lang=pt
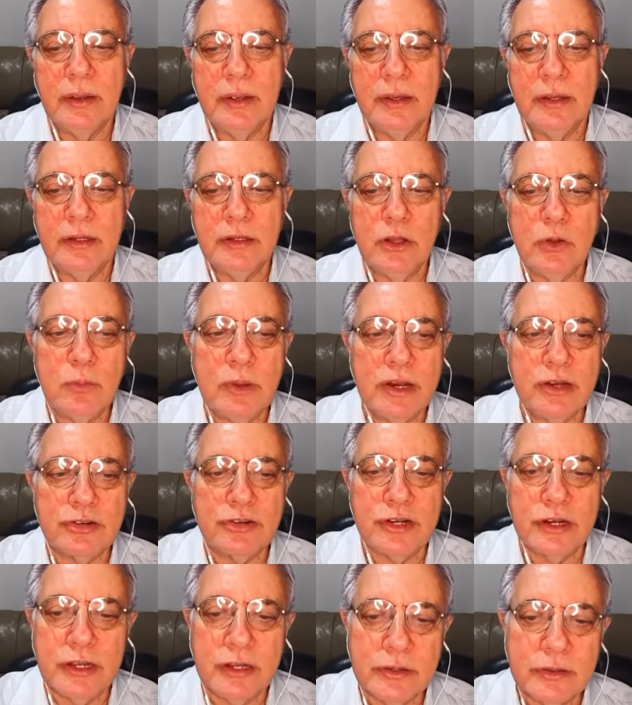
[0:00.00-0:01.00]
Então
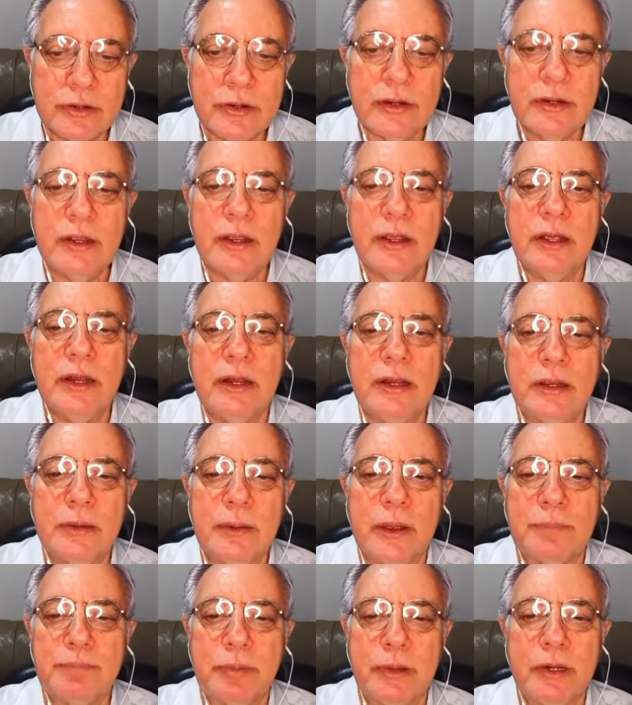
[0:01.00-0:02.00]
Alexandre
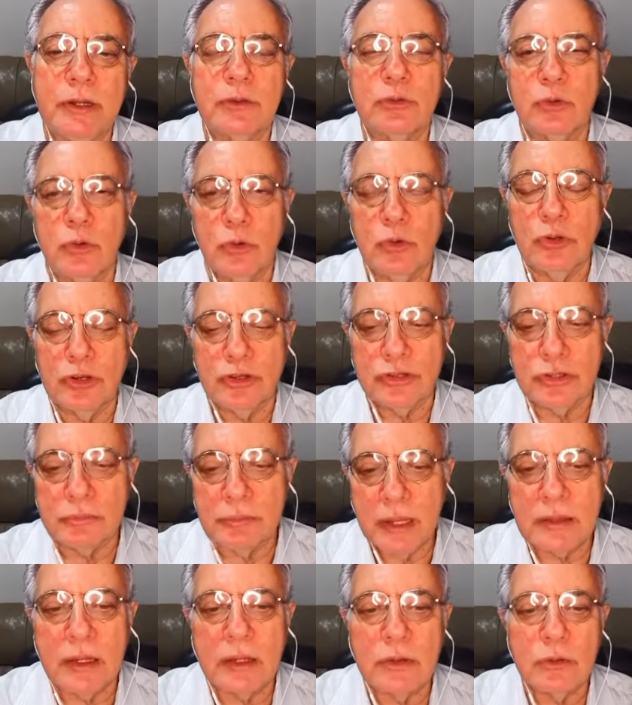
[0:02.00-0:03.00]
ele penetrou nesse
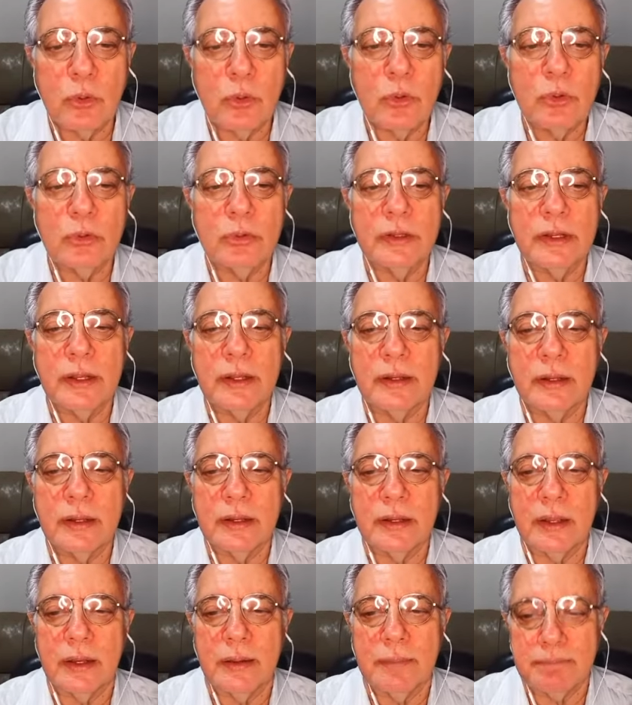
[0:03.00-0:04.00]
matadouro, né,
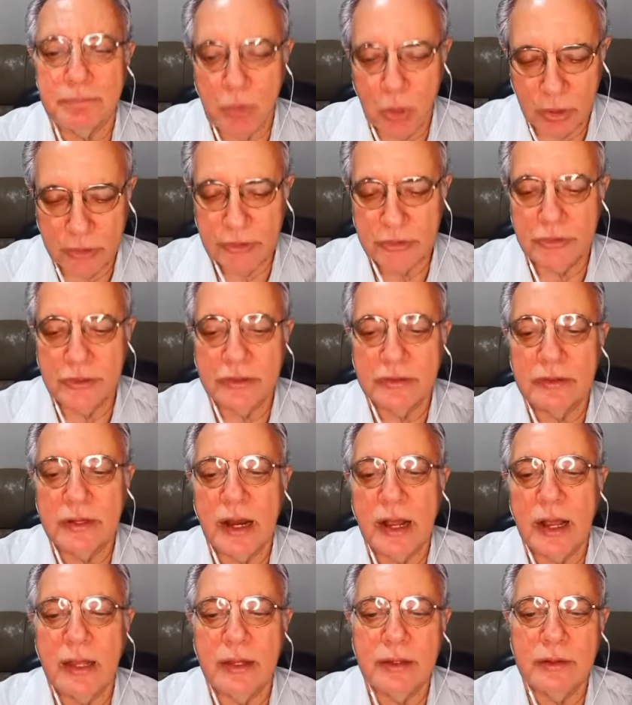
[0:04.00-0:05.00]
naquela porta de
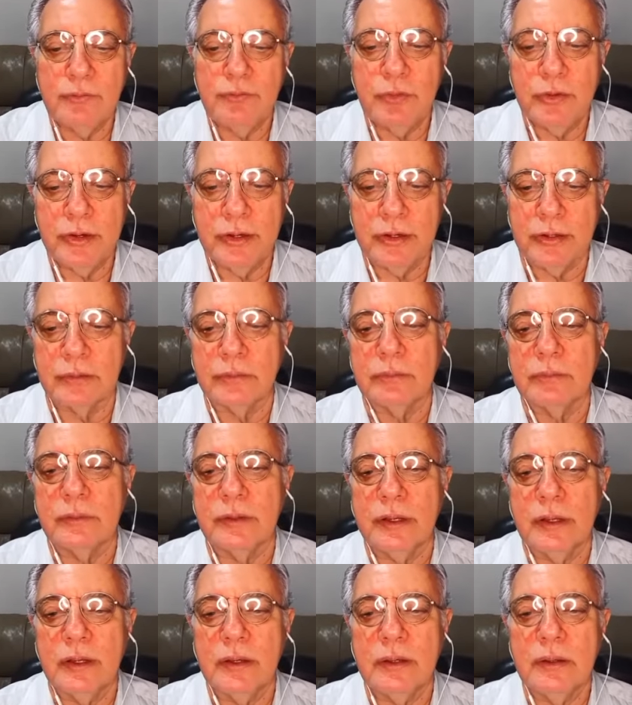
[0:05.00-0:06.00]
entrada e foi indo.
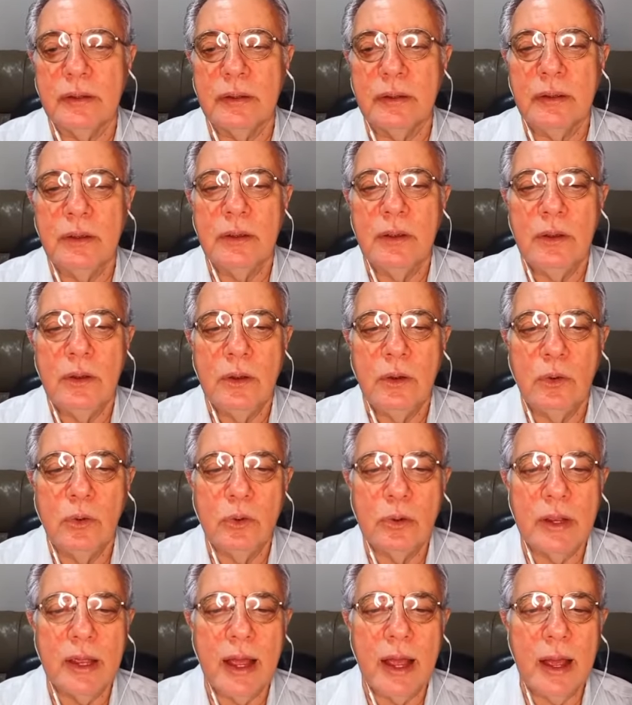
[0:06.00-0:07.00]
Né? O
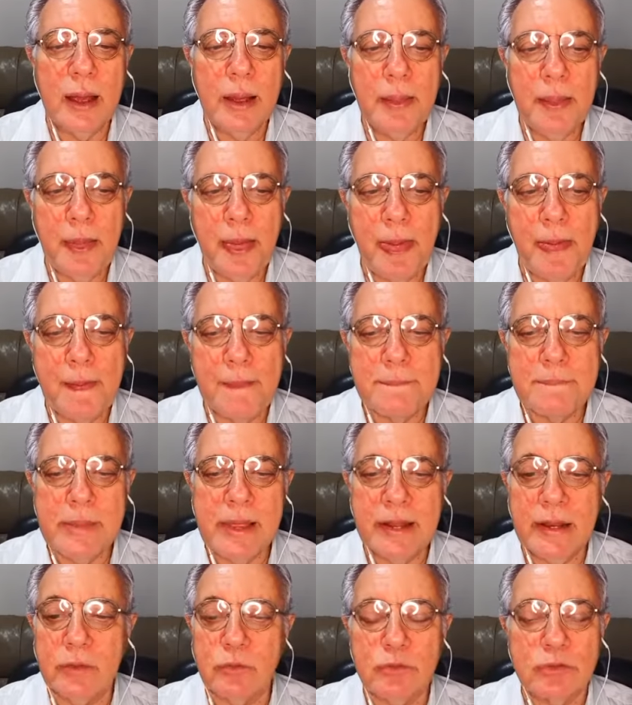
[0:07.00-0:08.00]
lugar
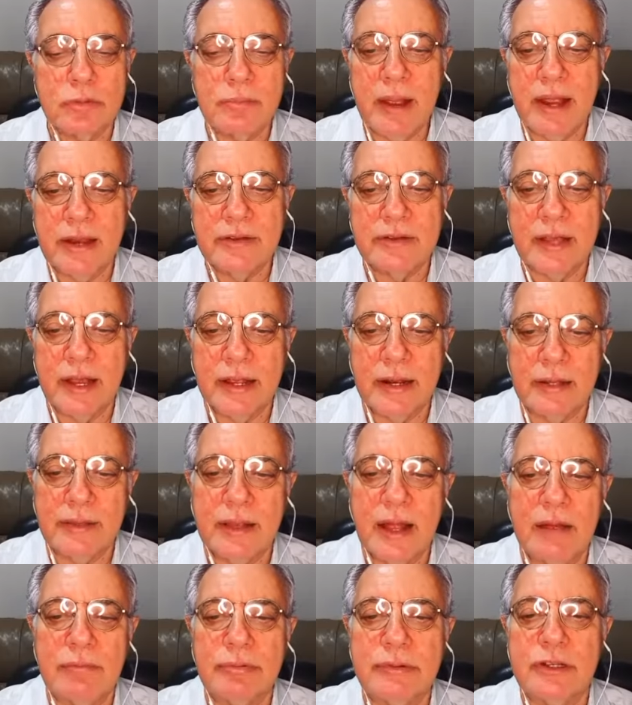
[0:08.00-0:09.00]
era dos mais
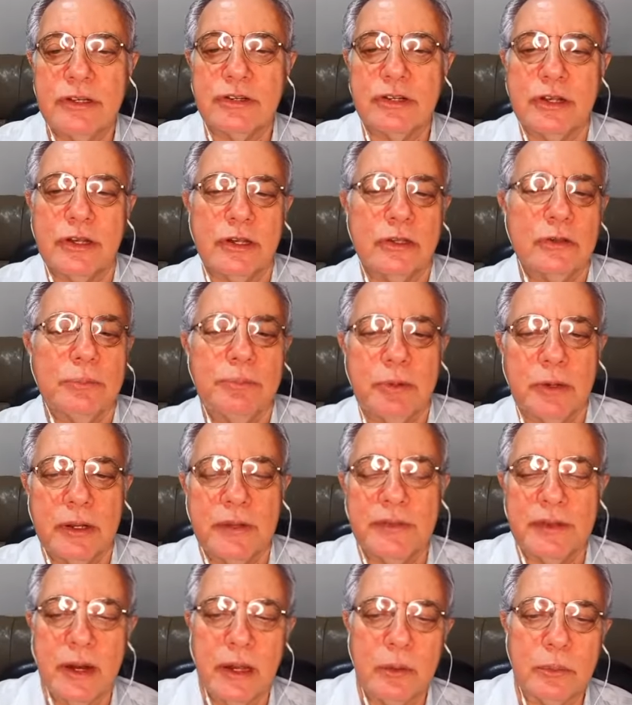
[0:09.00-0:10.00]
desagradáveis descrito por
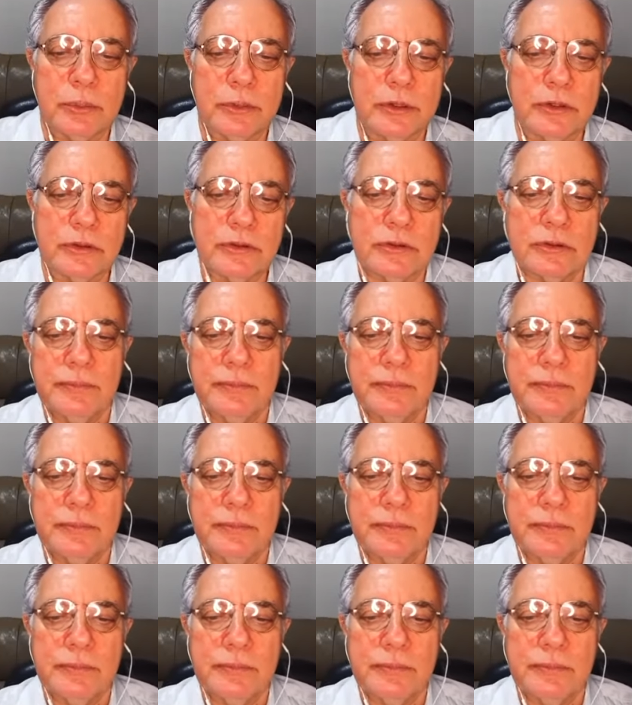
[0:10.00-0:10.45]
André Luiz.